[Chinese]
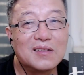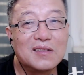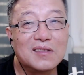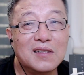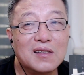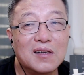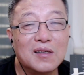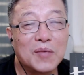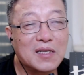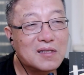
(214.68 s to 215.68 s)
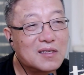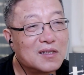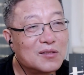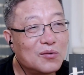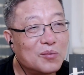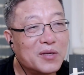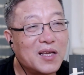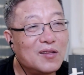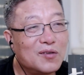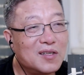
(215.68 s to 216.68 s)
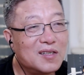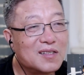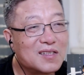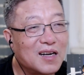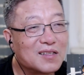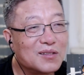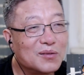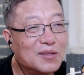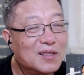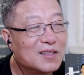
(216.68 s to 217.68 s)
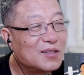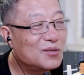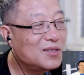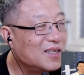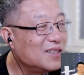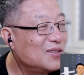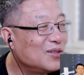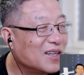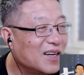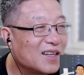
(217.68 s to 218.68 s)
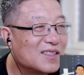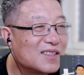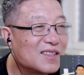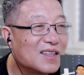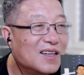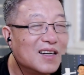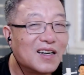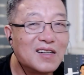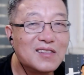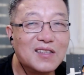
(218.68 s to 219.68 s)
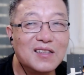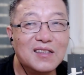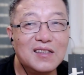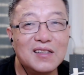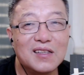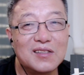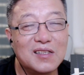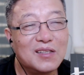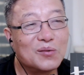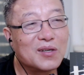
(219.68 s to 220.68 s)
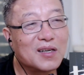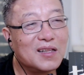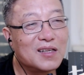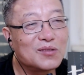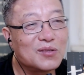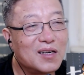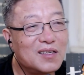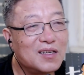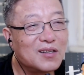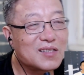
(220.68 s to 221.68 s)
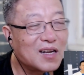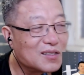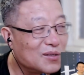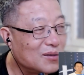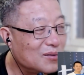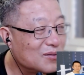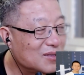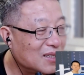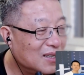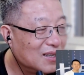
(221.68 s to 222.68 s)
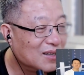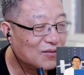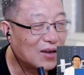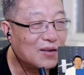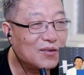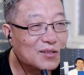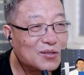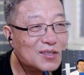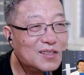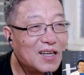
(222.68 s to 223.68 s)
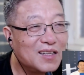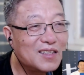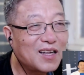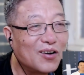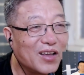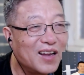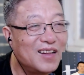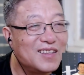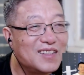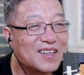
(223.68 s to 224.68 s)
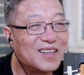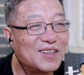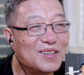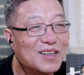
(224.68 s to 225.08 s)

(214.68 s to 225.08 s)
那个马斯克说我不研究人的长寿，他说人就应该死，而且你要真的我给弄出来人要长寿的东西，往往都是让你讨厌的那些个人